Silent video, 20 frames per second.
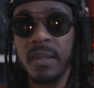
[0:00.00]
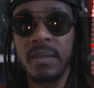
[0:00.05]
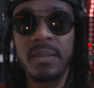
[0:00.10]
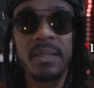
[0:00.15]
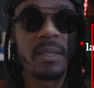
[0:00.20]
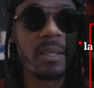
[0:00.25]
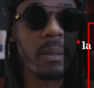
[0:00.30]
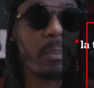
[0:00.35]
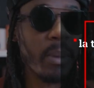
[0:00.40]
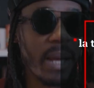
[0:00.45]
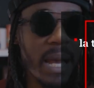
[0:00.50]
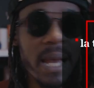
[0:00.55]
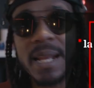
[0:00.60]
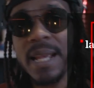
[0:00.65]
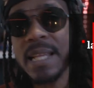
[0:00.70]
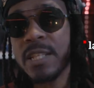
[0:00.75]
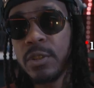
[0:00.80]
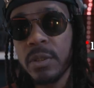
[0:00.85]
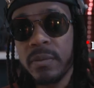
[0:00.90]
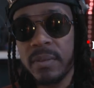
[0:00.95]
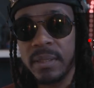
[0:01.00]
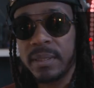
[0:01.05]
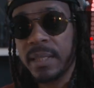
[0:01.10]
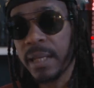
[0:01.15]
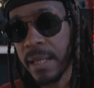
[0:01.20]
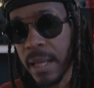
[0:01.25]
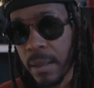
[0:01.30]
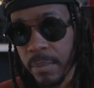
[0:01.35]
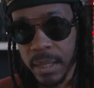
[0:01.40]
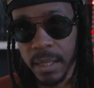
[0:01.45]
Si t'es pas à l'aise devant ta
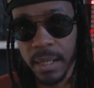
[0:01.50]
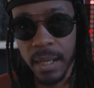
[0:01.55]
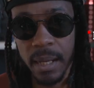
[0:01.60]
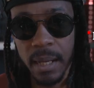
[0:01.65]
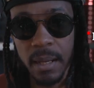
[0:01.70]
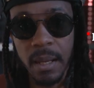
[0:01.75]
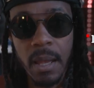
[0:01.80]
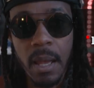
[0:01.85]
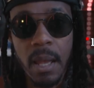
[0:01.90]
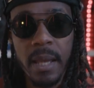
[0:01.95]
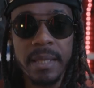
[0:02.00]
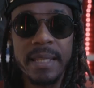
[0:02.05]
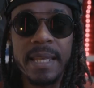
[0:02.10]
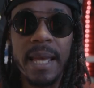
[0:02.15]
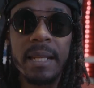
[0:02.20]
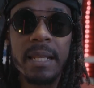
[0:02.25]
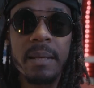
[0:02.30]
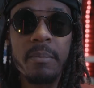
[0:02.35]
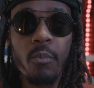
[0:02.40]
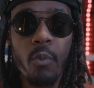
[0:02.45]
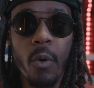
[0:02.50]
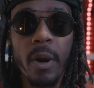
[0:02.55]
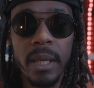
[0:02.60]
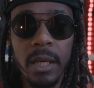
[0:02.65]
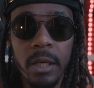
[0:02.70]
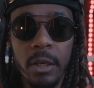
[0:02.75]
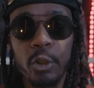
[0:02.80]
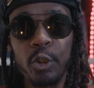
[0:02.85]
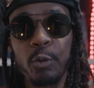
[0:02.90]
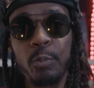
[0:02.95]
caméra, il y a des
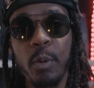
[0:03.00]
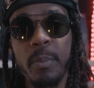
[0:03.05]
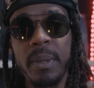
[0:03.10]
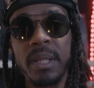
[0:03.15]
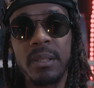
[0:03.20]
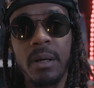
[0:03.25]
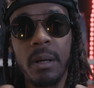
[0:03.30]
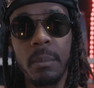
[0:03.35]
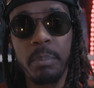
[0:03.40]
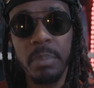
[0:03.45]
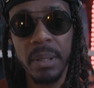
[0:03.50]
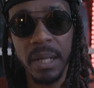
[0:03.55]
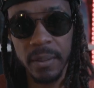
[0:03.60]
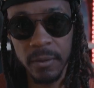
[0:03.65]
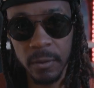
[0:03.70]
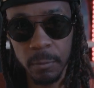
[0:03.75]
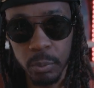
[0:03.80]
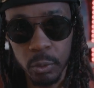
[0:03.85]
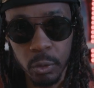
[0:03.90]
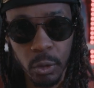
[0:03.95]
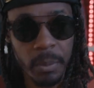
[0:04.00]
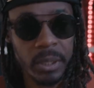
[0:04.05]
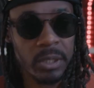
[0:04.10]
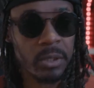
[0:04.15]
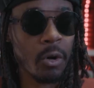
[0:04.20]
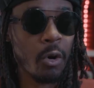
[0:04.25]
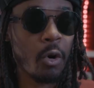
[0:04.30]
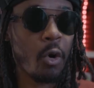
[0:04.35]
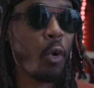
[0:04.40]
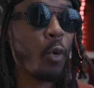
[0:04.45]
moyens que tu peux mettre en place pour te
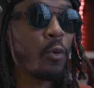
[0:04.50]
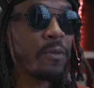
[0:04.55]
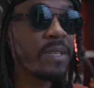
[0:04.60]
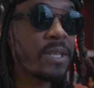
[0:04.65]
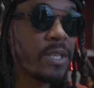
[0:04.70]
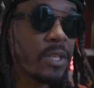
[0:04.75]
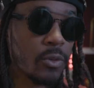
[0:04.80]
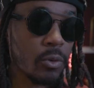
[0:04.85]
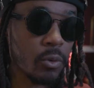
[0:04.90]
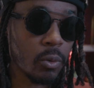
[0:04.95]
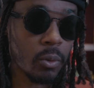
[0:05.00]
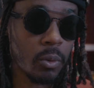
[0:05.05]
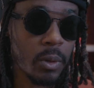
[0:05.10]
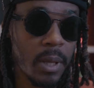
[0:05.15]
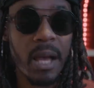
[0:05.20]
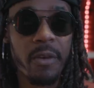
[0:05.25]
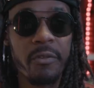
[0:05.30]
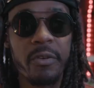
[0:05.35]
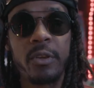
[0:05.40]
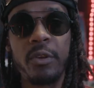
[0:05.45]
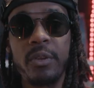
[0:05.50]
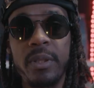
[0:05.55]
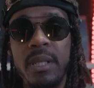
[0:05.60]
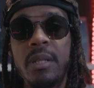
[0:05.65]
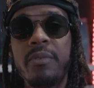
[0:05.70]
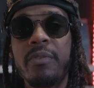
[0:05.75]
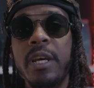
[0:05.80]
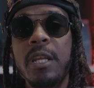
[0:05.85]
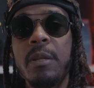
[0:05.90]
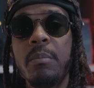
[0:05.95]
mettre en condition afin de
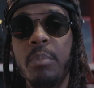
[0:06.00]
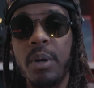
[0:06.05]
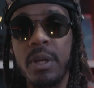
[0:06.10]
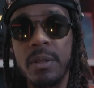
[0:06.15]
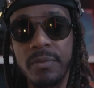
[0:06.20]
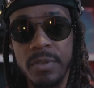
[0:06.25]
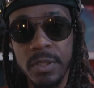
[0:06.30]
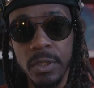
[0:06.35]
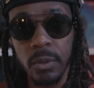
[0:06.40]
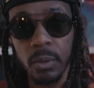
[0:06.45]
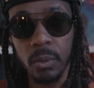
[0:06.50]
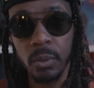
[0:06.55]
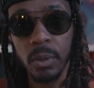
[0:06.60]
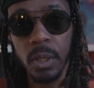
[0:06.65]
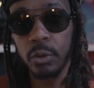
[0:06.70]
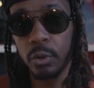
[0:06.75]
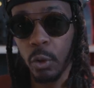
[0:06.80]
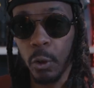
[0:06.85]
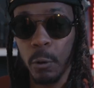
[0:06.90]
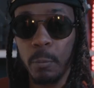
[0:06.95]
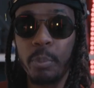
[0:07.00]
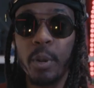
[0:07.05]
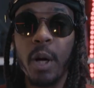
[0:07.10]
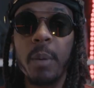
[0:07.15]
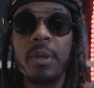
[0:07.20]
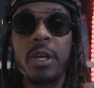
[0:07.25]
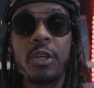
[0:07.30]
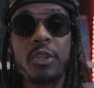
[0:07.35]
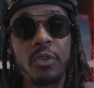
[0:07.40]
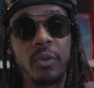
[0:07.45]
délivrer une bonne vidéo. Donc,
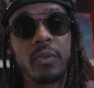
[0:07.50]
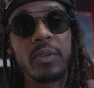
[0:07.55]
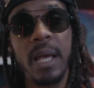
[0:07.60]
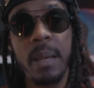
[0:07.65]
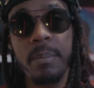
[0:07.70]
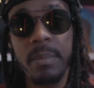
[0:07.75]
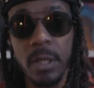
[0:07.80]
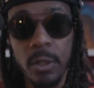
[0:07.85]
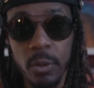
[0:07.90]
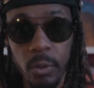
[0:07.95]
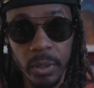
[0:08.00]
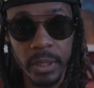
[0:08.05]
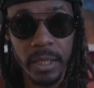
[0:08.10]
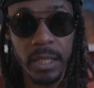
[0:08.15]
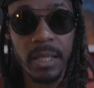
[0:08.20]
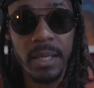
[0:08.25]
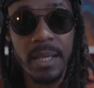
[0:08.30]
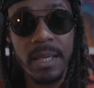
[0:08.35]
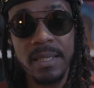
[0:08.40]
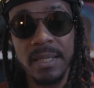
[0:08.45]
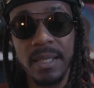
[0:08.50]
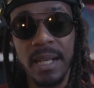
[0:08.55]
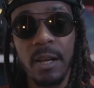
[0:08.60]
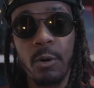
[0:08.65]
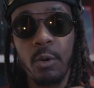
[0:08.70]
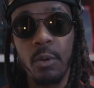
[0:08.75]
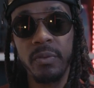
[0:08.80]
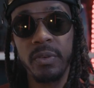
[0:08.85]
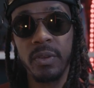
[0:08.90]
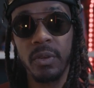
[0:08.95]
première chose à améliorer, c'est la
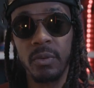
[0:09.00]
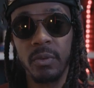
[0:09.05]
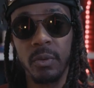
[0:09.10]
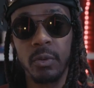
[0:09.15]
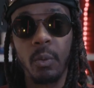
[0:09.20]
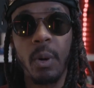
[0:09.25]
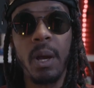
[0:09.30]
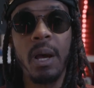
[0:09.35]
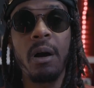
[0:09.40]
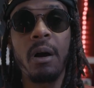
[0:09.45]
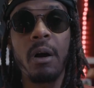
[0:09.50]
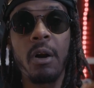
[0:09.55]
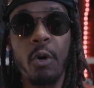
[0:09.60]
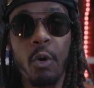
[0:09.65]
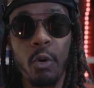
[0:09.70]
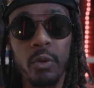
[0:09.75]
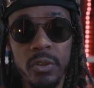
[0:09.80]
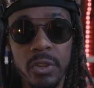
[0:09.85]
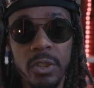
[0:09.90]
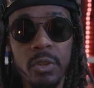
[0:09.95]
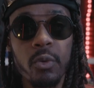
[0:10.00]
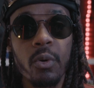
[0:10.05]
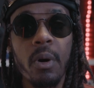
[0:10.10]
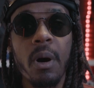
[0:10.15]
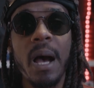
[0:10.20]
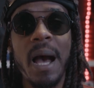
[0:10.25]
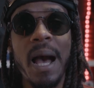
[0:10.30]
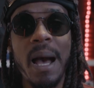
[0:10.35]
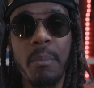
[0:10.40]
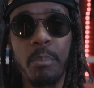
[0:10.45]
confiance en toi en continuant
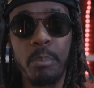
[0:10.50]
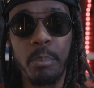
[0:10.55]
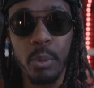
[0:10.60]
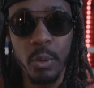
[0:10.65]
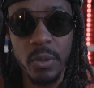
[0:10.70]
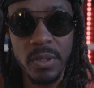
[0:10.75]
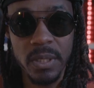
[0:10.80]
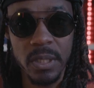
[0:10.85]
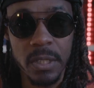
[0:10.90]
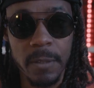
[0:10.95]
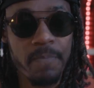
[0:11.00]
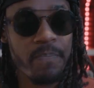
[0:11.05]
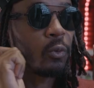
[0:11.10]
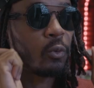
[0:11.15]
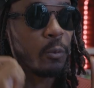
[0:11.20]
à bosser.